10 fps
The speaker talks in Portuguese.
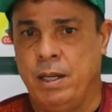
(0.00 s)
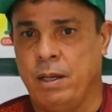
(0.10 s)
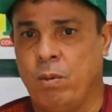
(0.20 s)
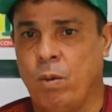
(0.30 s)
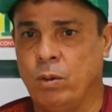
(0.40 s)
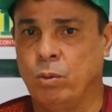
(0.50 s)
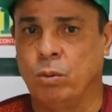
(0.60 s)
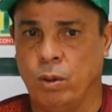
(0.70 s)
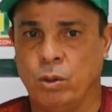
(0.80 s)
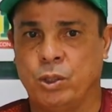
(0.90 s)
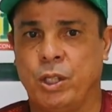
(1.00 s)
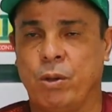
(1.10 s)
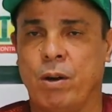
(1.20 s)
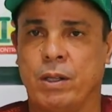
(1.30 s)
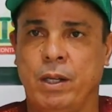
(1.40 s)
E quando eu
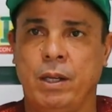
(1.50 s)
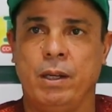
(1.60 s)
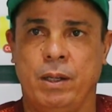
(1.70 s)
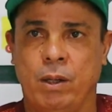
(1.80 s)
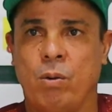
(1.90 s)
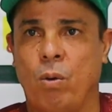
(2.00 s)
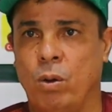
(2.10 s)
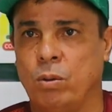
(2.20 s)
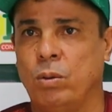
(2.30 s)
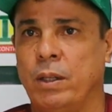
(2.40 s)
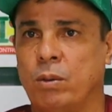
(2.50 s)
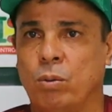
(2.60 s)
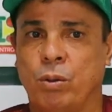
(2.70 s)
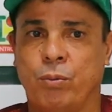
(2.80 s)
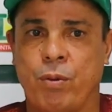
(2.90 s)
chego aqui encontro né,
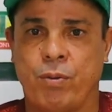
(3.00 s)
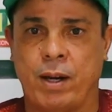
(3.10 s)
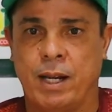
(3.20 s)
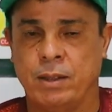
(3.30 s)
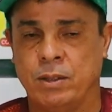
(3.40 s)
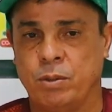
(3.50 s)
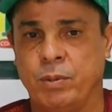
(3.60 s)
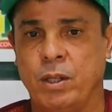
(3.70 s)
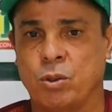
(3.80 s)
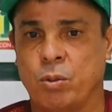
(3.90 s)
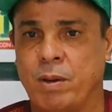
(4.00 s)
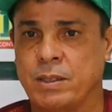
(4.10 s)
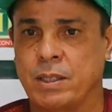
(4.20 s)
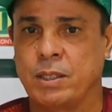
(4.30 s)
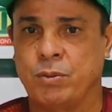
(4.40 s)
tudo que foi falado, isso me deixou
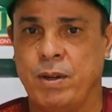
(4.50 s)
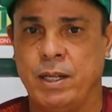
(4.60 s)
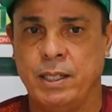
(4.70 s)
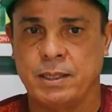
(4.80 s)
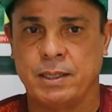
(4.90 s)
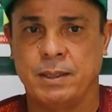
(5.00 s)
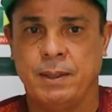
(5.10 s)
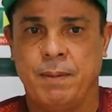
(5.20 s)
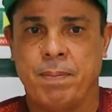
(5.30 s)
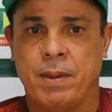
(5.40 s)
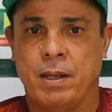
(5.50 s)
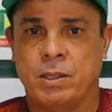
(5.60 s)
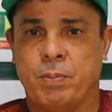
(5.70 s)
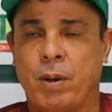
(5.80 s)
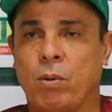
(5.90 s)
bastante feliz.
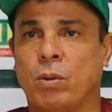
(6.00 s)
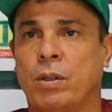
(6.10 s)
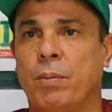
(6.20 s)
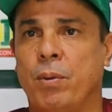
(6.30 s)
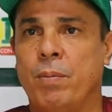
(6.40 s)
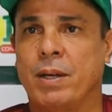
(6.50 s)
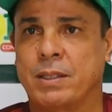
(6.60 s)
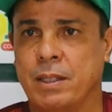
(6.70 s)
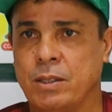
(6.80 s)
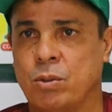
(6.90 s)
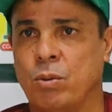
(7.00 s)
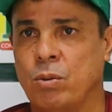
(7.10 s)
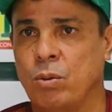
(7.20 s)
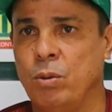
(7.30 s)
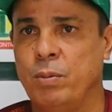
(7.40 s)
Espero contribuir bastante
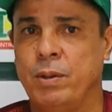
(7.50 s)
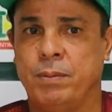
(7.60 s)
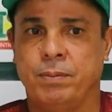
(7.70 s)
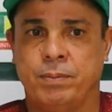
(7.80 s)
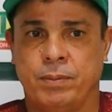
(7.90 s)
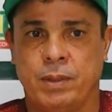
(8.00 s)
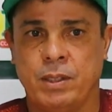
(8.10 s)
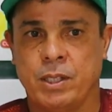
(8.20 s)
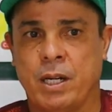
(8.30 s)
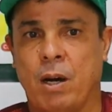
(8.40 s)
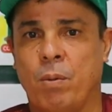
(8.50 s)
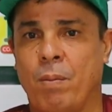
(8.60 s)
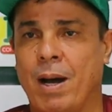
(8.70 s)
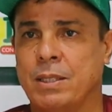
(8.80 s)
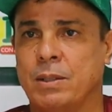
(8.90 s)
com o clube, dedicar ao
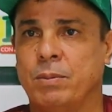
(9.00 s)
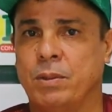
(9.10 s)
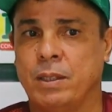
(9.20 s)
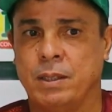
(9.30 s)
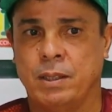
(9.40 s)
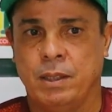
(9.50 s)
máximo, né?